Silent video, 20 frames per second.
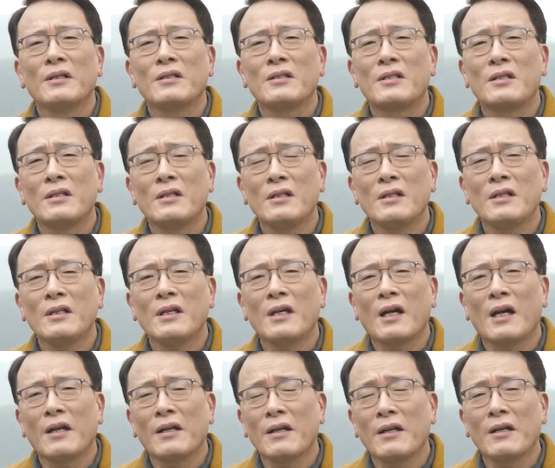진리
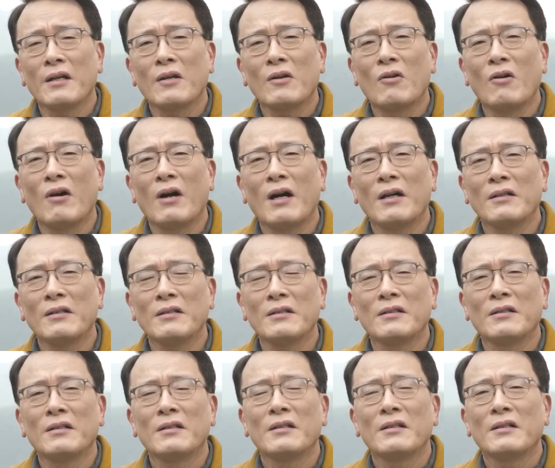안에
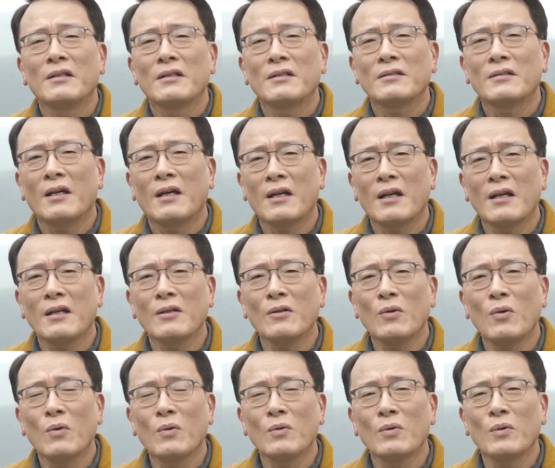거하는
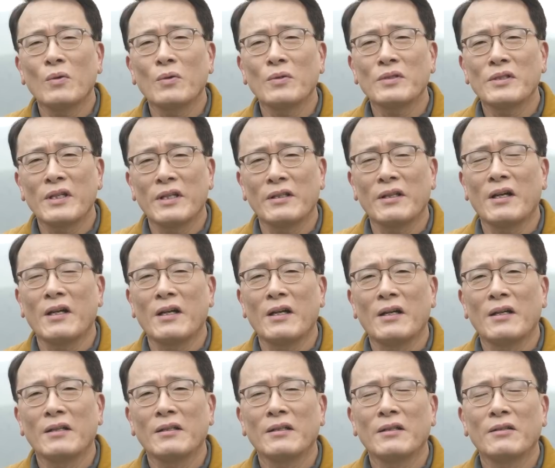사랑
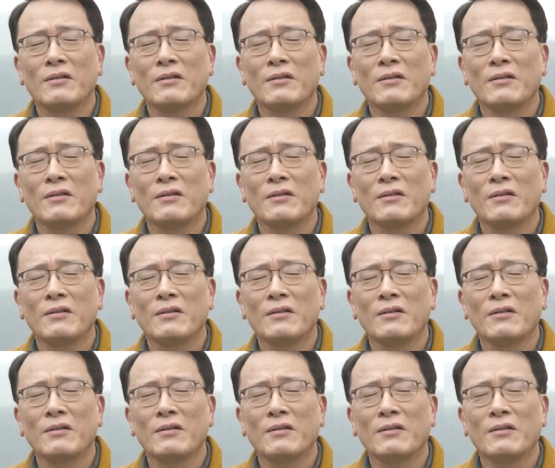공동체다,